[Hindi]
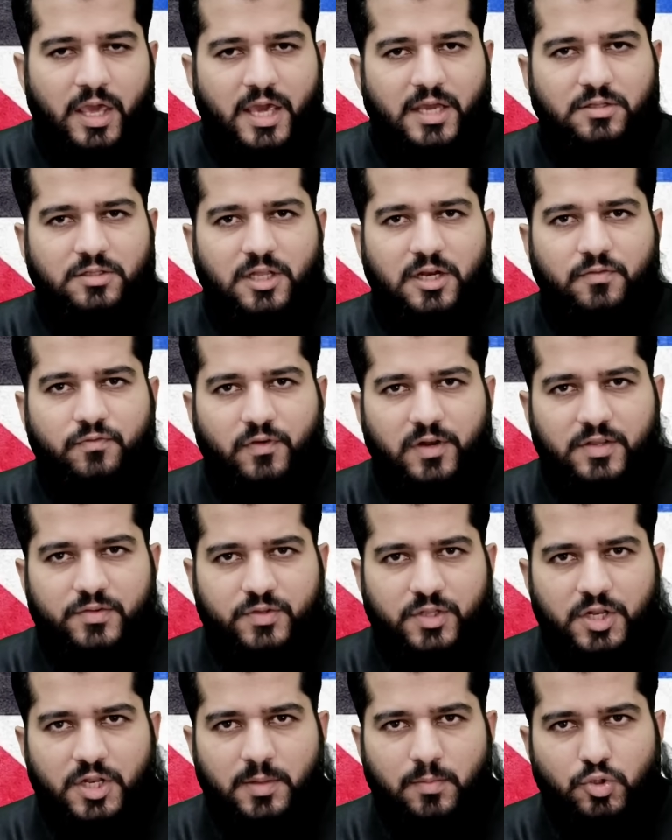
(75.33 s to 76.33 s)
एक तरफ
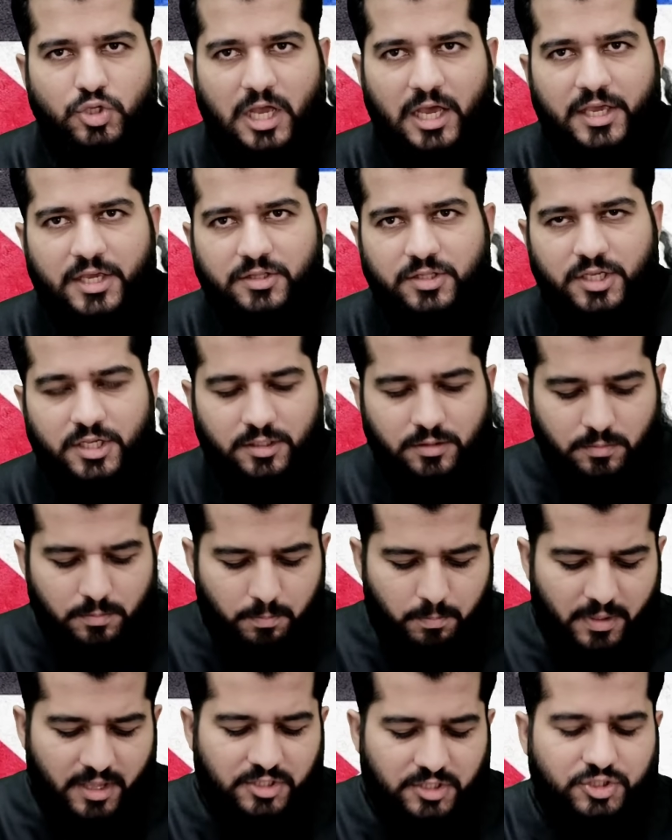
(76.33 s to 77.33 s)
फ़लस्तीनी मुजाहिदीन
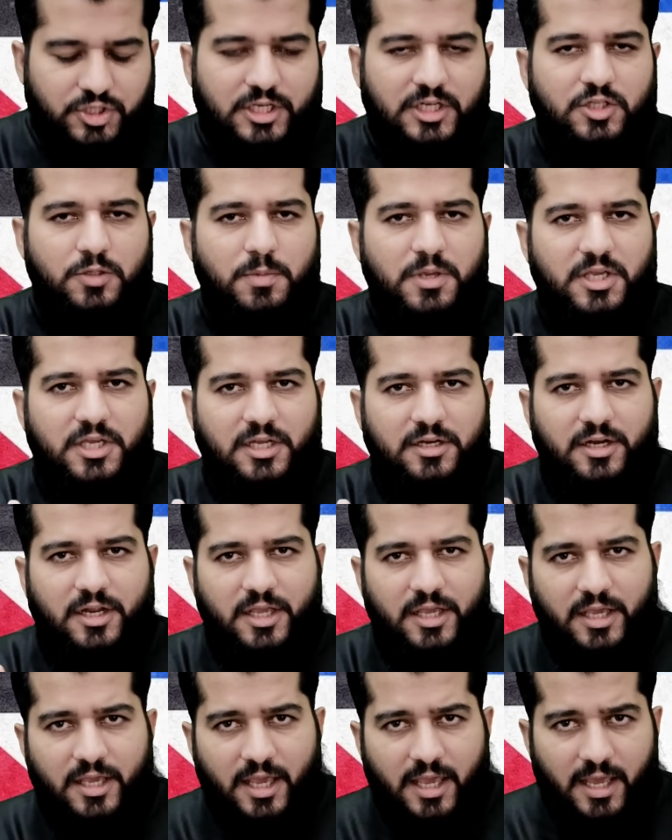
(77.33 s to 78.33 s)
पेशकदमी कर
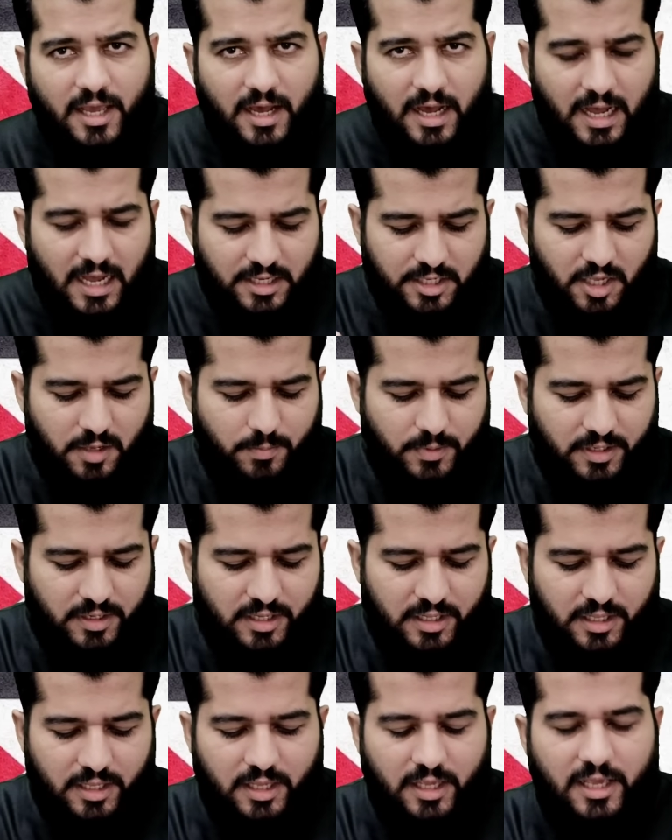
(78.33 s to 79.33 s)
रहे हैं आगे बढ़
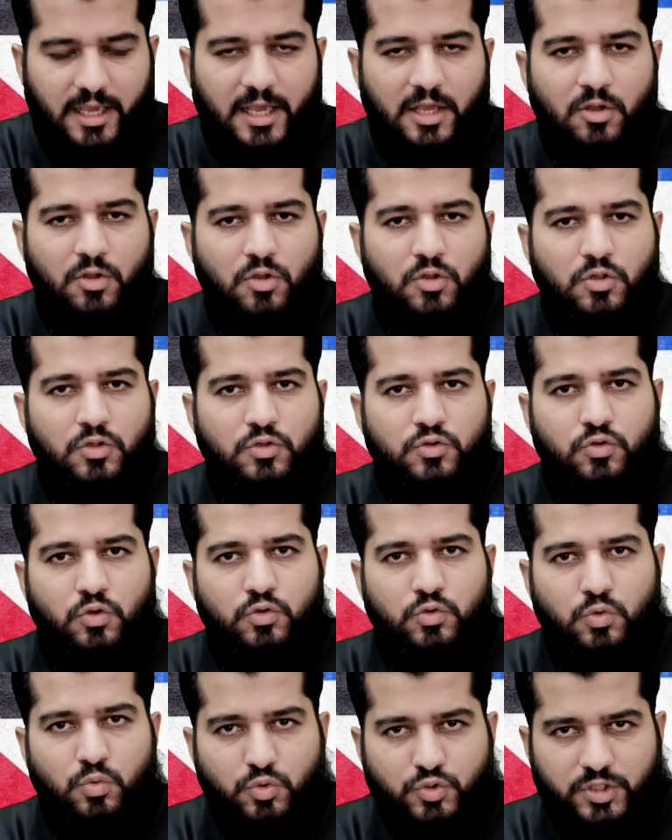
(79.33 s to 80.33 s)
रहे हैं तो
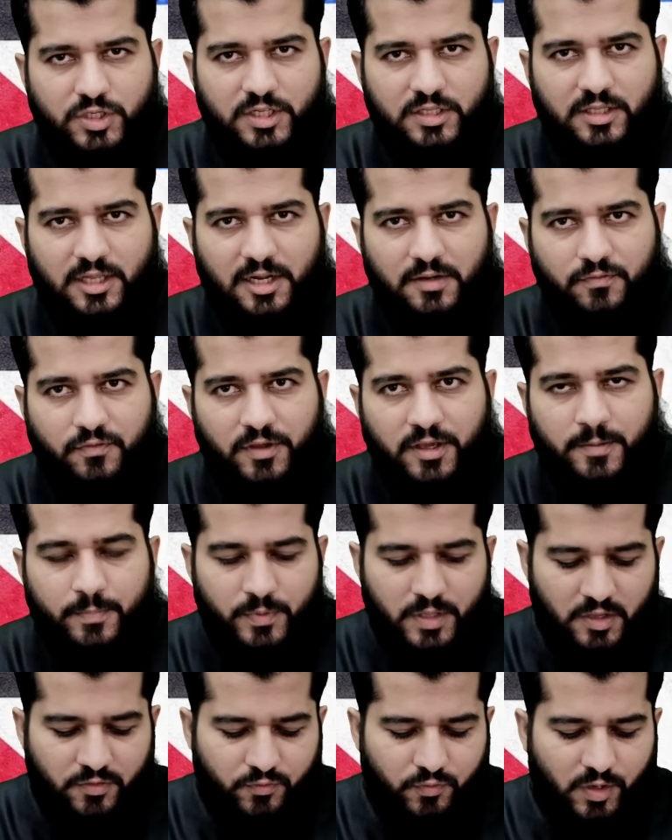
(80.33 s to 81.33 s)
दूसरी तरफ
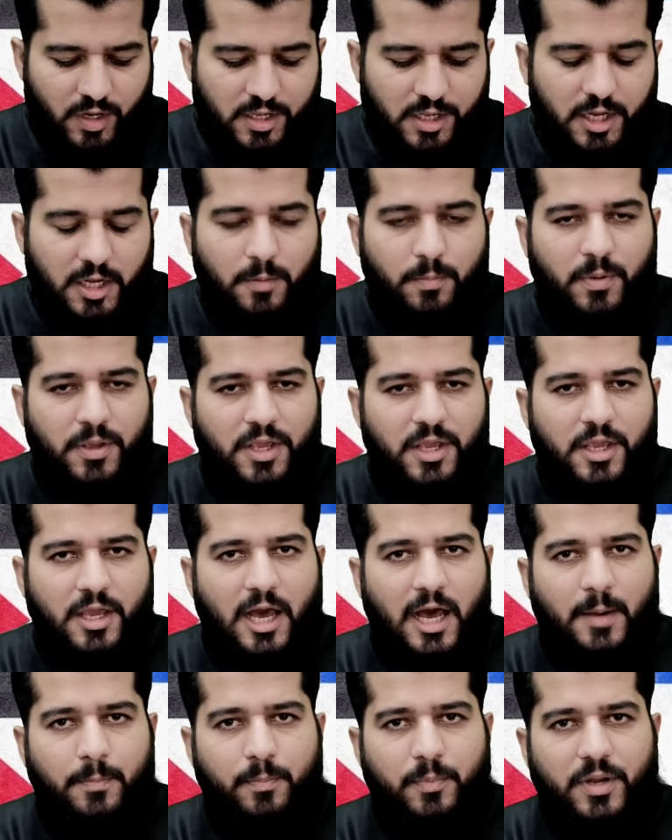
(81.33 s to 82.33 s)
इसराइल भी
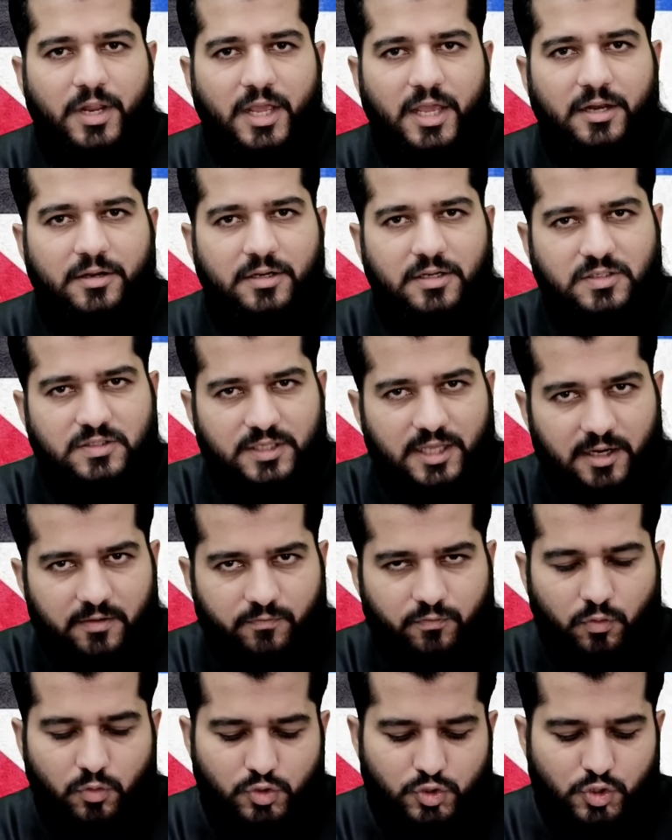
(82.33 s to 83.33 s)
अपने रिजर्व
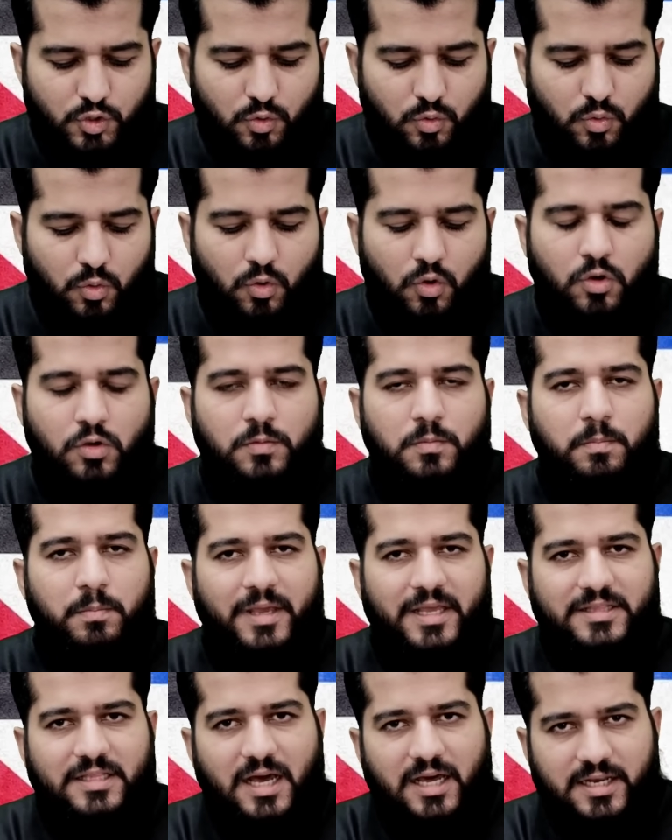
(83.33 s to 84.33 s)
फौजियों को
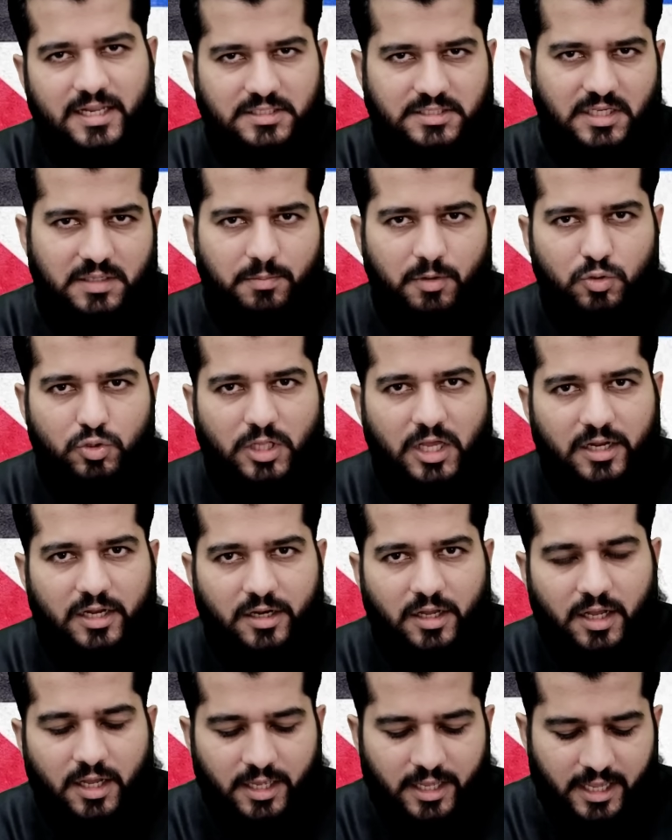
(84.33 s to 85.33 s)
मैदान जंग में उतार
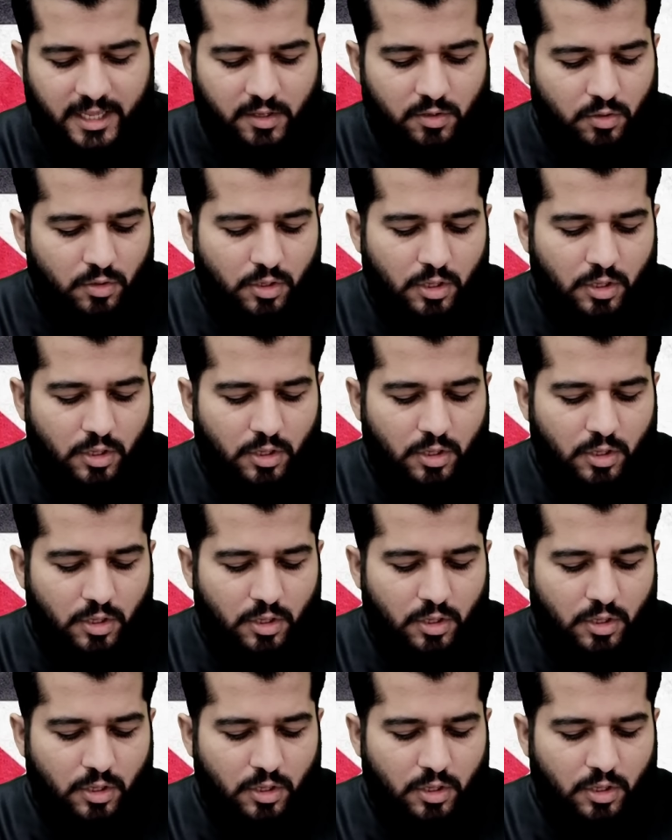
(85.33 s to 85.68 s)
रहा है